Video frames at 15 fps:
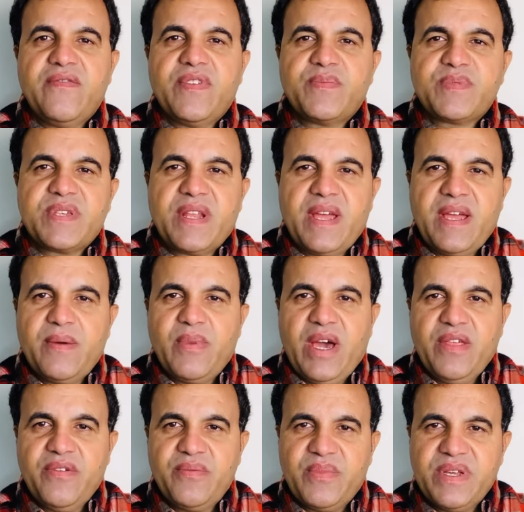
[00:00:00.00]
فبصراحة
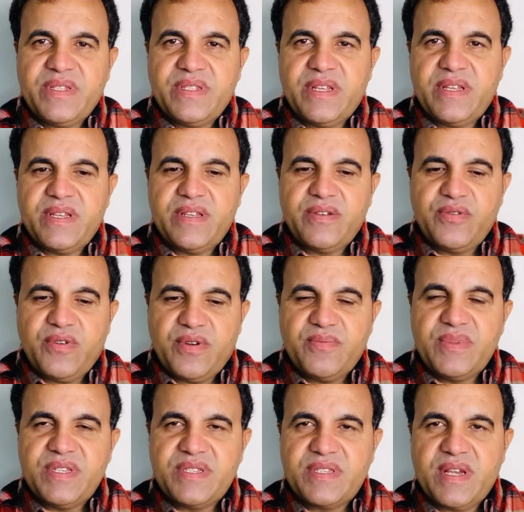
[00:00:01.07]
بعضهم عنده نوع
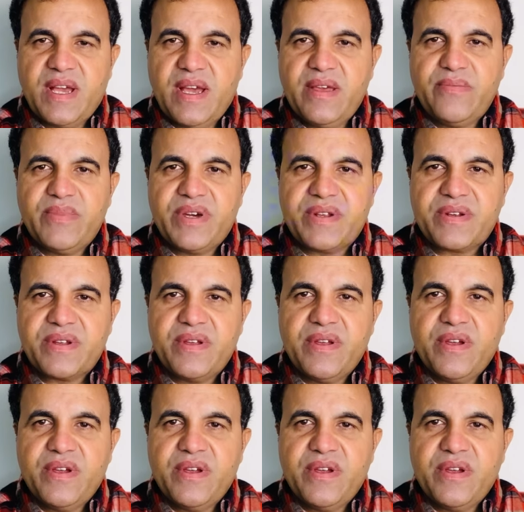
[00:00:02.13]
من الزهايمر